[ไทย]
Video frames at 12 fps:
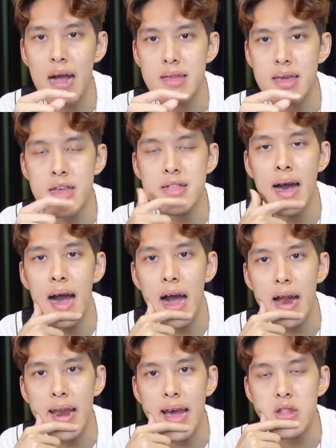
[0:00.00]
งที่จะ
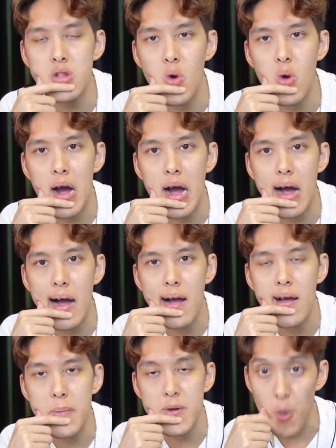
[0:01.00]
ได้ตัว
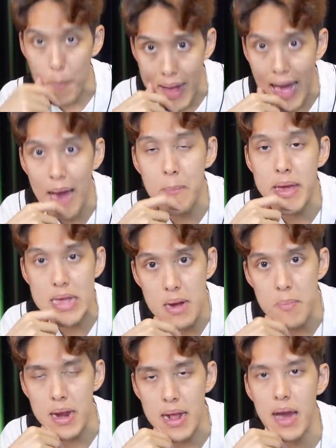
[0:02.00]
ประสบการณ์ไปเยอะ
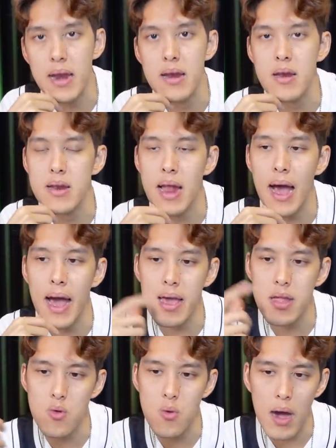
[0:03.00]
เหมือนกัน ได้
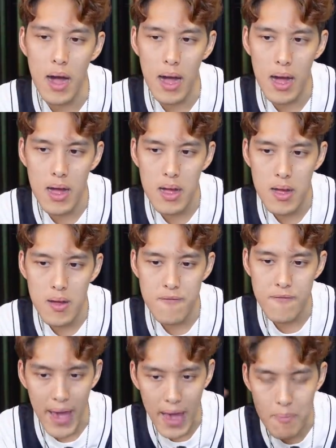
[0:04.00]
ตัว
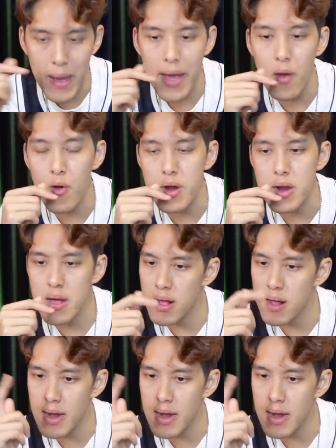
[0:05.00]
แฝดไปคนหนึ่ง